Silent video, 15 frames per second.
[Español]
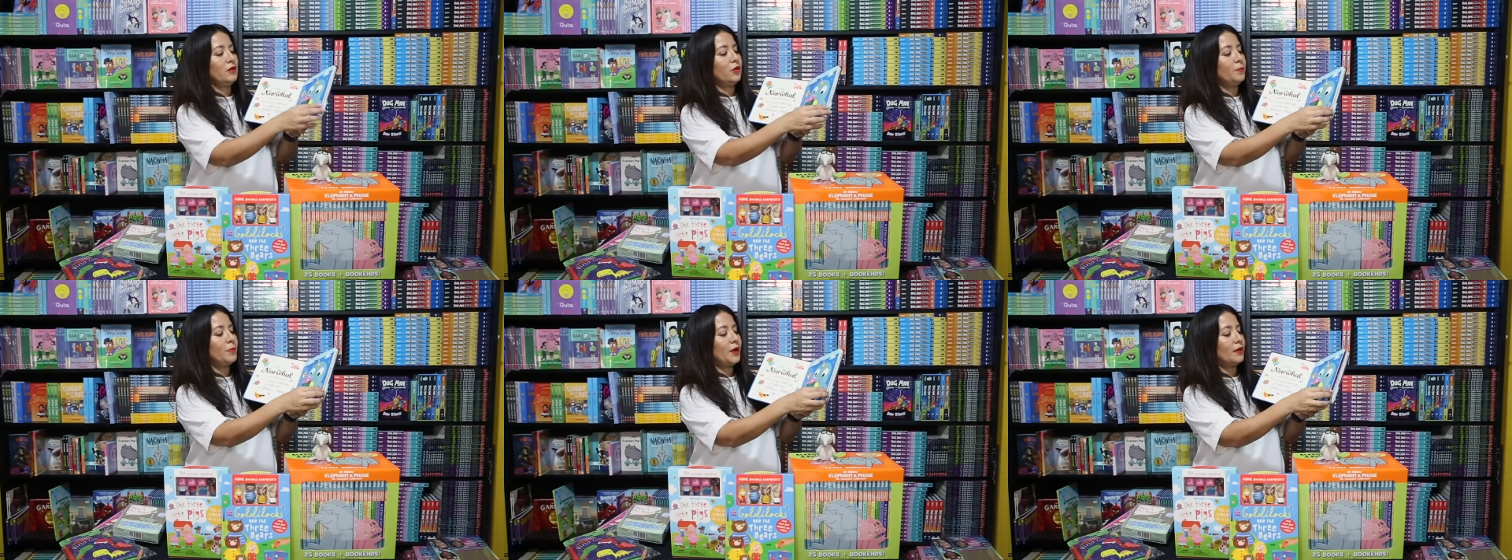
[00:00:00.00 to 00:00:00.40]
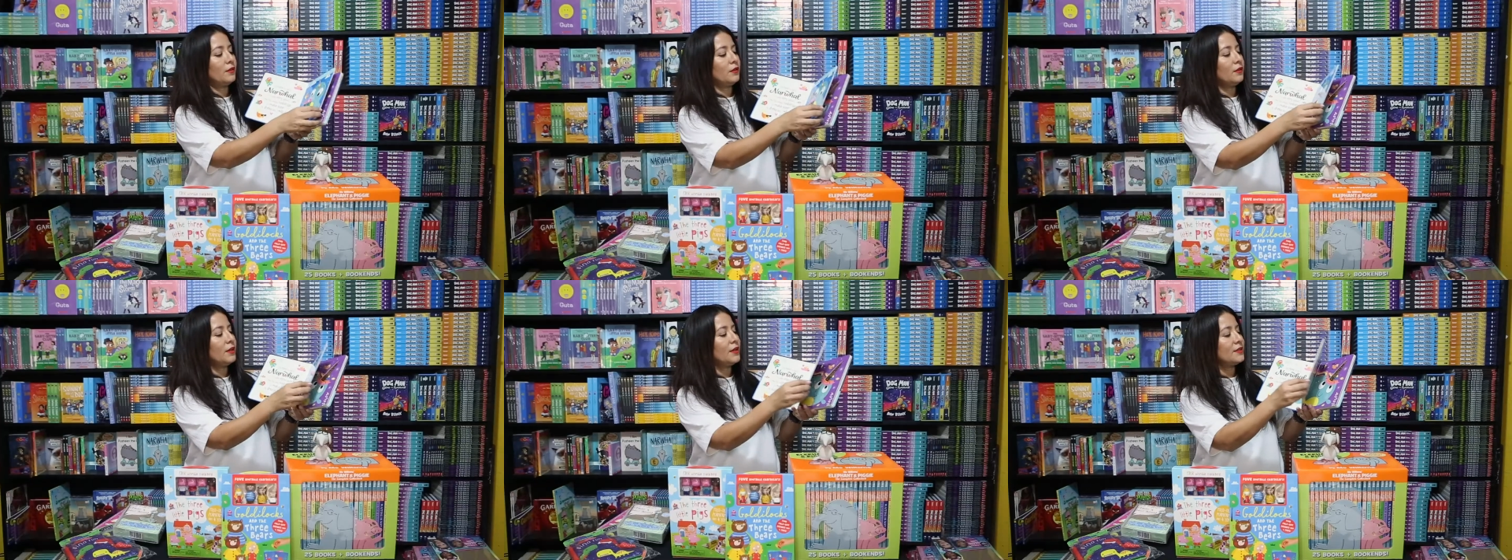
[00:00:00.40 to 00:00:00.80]
Lo
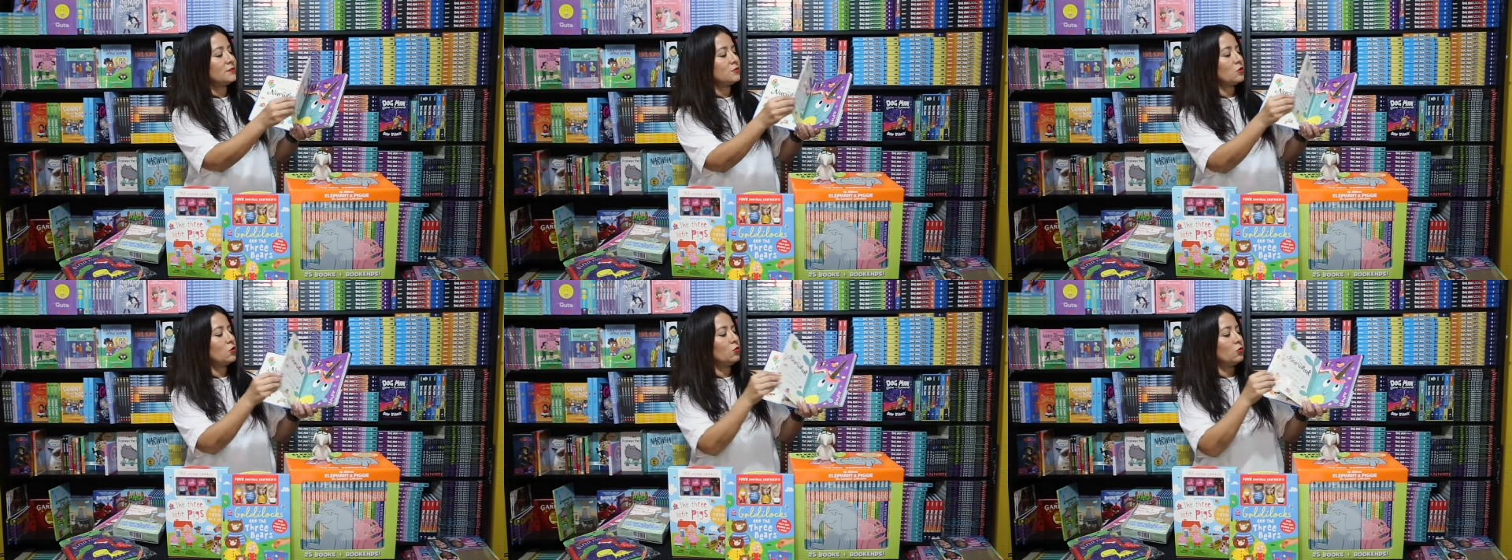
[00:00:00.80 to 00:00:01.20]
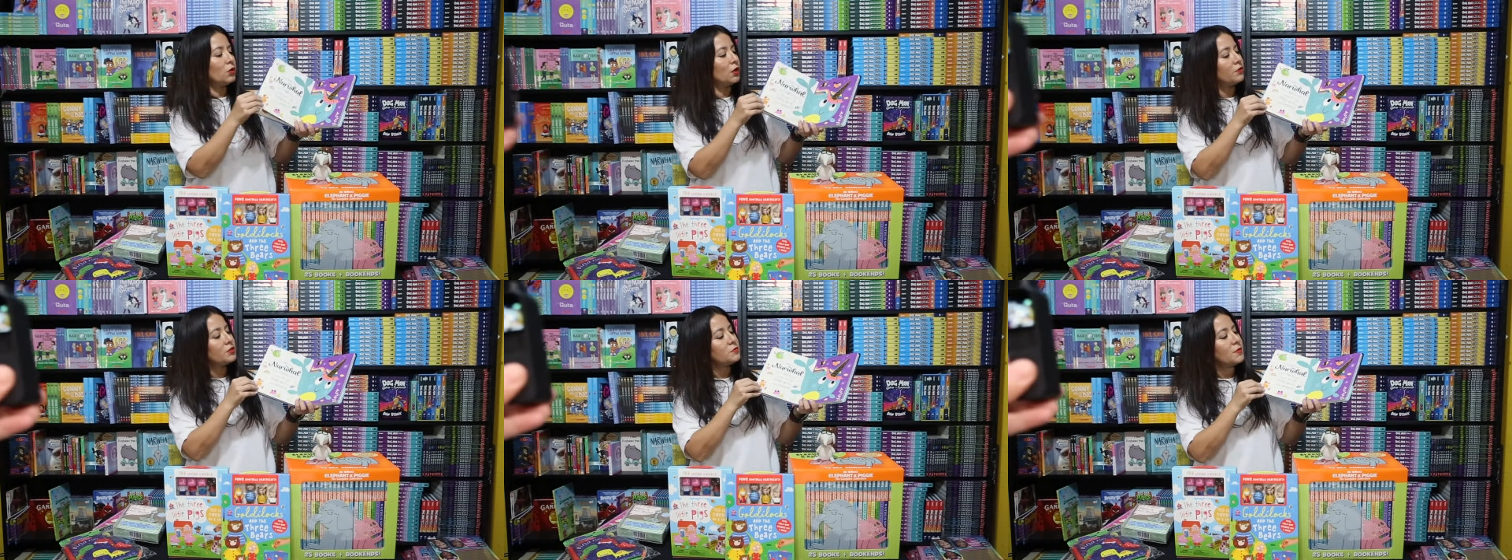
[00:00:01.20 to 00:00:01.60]
padre de esto,
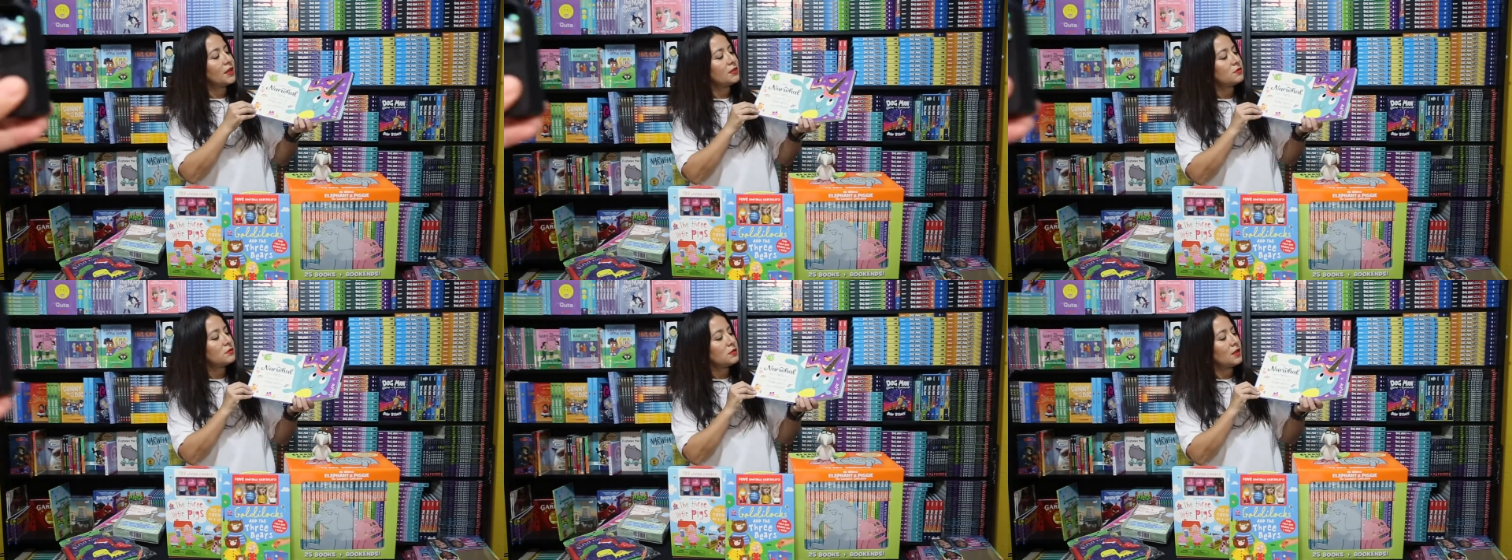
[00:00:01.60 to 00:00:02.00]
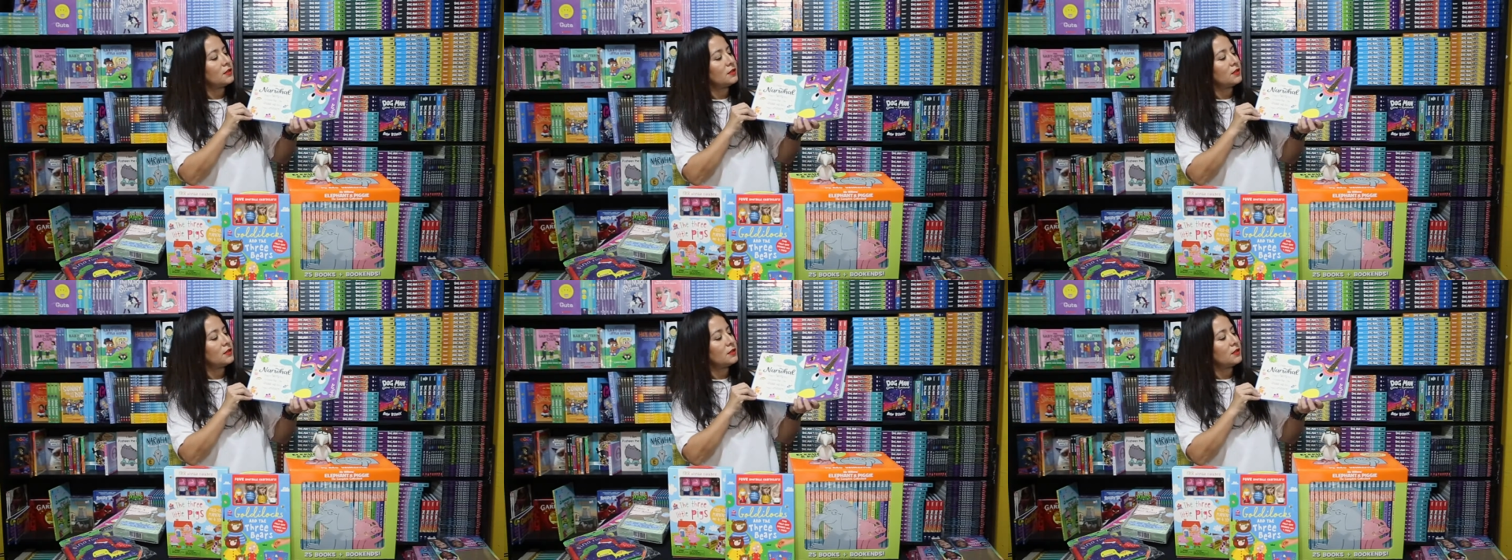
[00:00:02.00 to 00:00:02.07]
una vez más,